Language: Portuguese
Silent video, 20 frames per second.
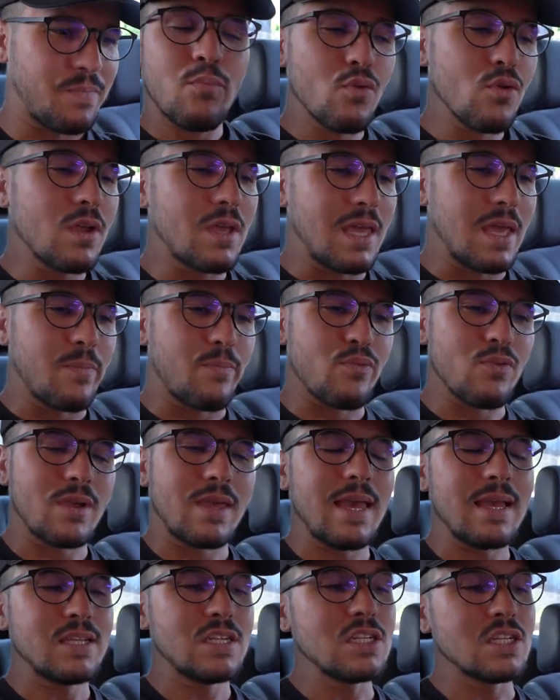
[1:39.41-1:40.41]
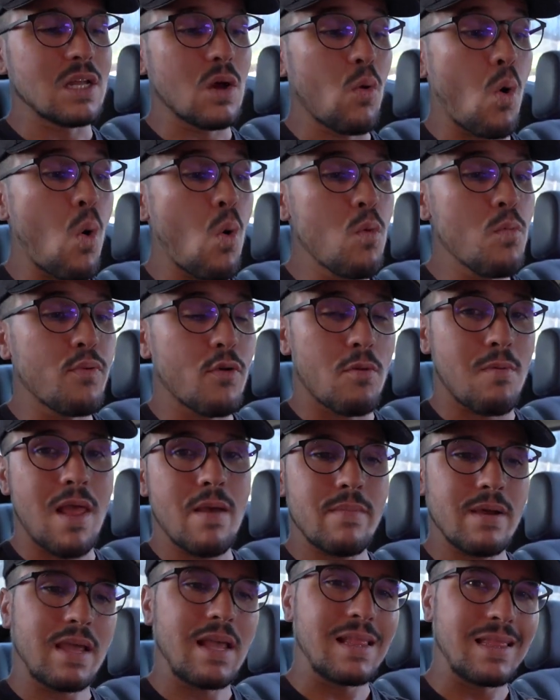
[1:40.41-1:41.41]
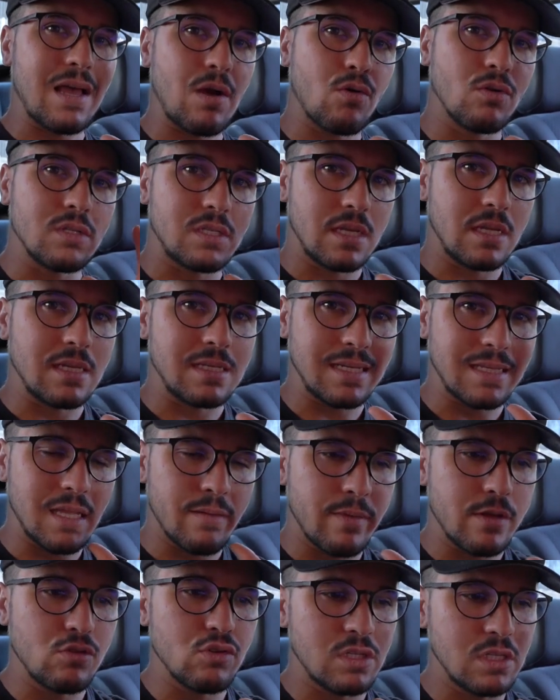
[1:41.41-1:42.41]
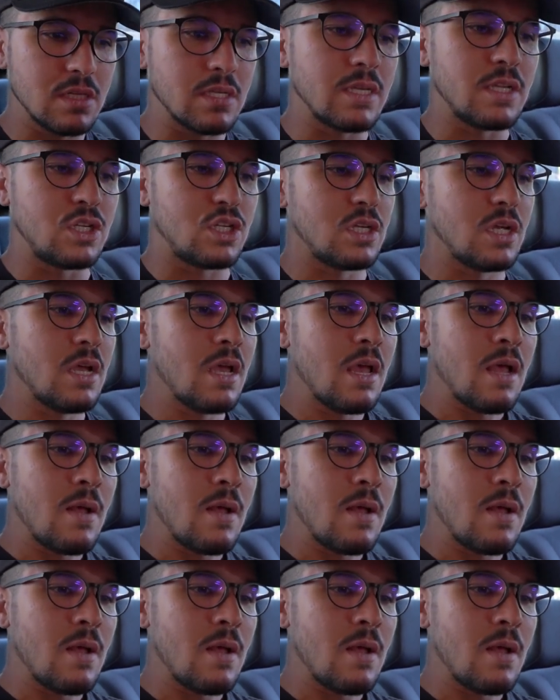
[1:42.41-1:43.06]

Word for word: Por quê? Porque a gente está com algum problema que ele está acontecendo exatamente o seguinte.